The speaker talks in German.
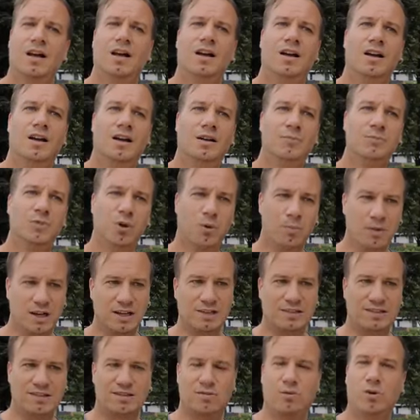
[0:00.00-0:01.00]
wir haben
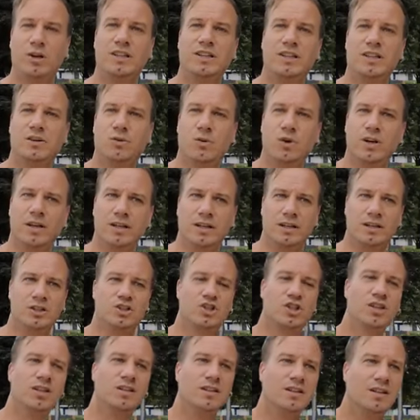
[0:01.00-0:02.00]
jetzt heute neu
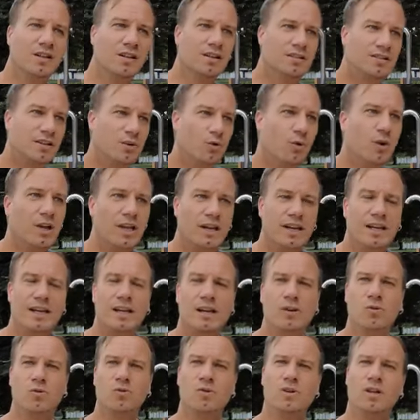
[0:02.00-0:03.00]
entschieden, es ist eine neue
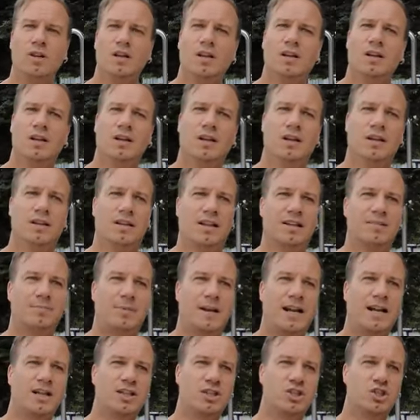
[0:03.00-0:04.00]
Regelung, dass
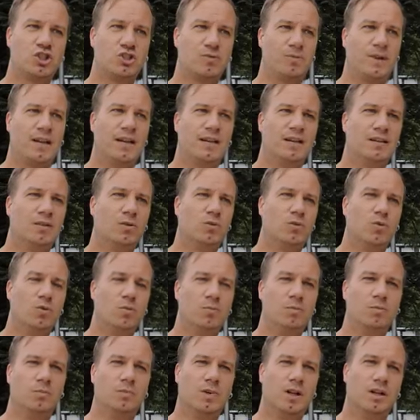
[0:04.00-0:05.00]
praktisch, wenn
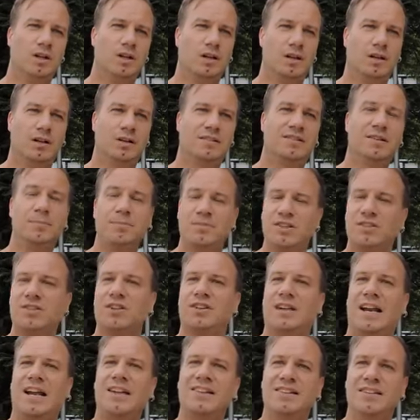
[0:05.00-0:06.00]
um
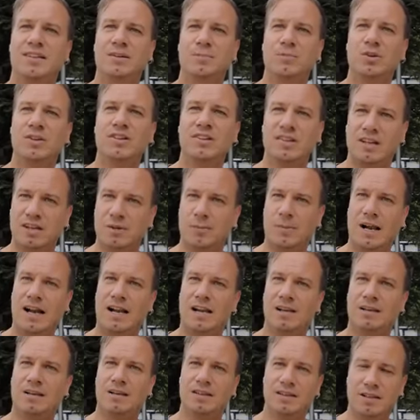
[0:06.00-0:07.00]
17.30 äh, Uhr müssen
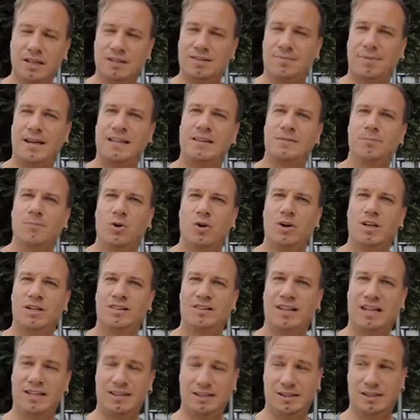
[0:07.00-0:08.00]
normal in der zweiten
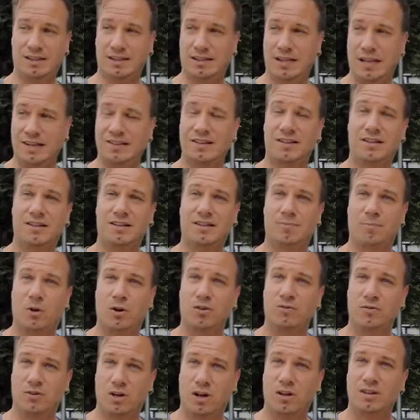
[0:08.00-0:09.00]
Badezeit die Gäste das
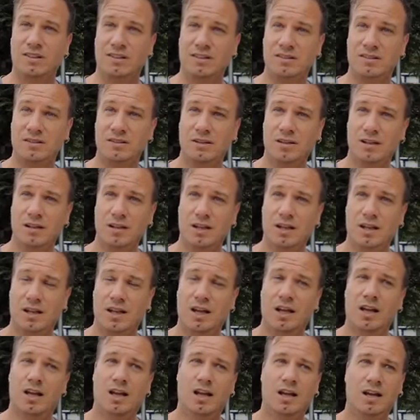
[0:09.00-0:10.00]
Bad verlassen.
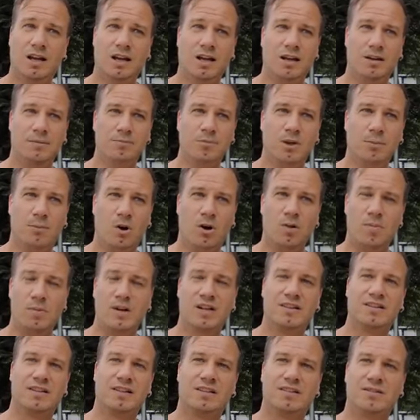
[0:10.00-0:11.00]
Äh, wir machen
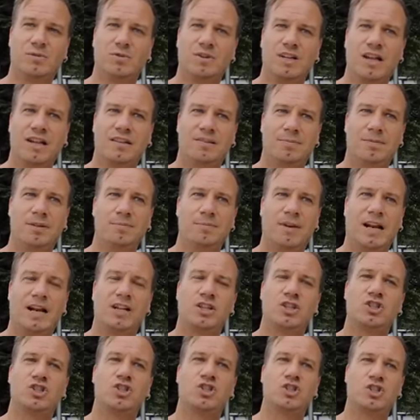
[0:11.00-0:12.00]
das jetzt so, dass wenn
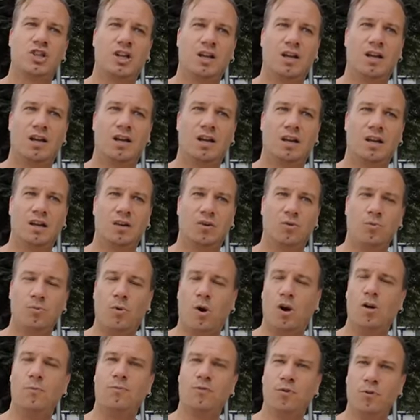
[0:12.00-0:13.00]
praktisch äh, um
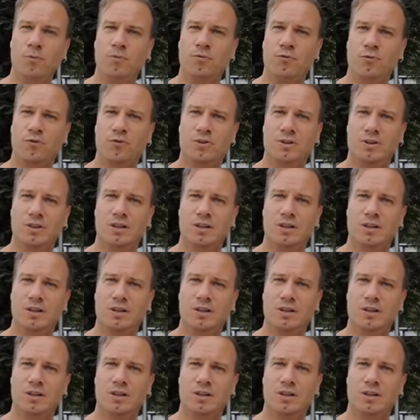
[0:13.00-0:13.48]
halb fünf